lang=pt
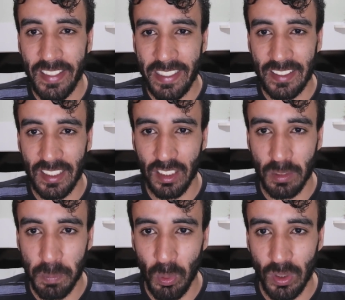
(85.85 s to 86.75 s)
nessa
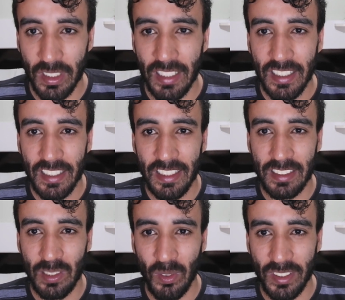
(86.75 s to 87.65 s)
disputa
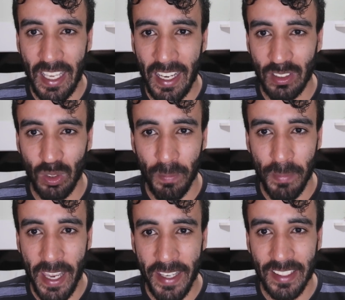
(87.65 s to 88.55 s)
e são guerras
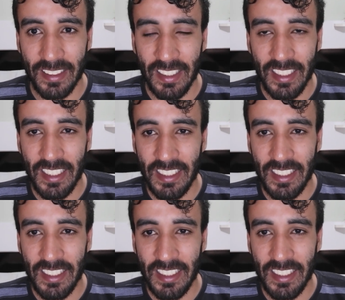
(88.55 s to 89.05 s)
homéricas